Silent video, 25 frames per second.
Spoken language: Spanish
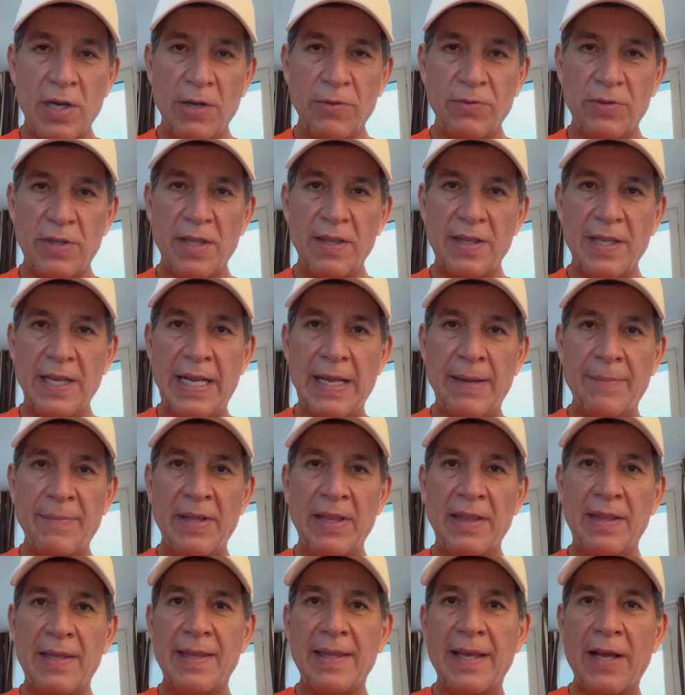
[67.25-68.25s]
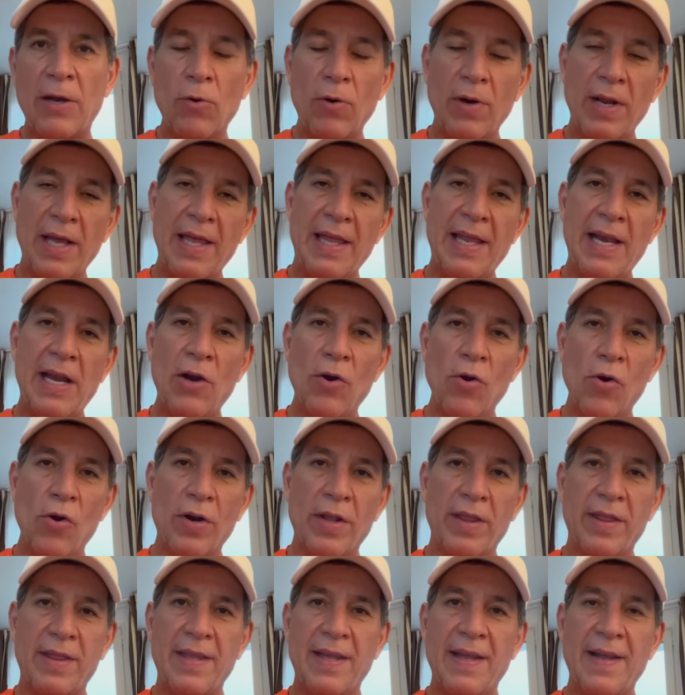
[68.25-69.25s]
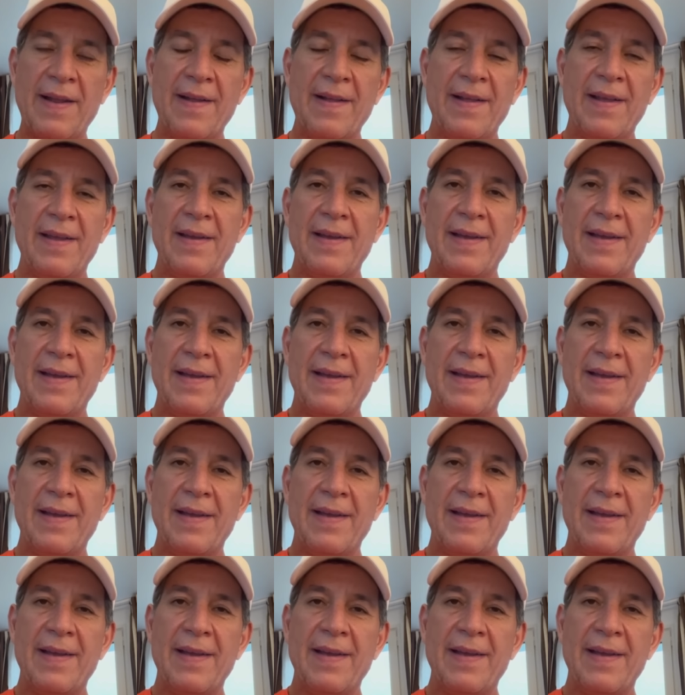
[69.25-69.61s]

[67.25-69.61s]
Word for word: auténticamente de Corea del Norte.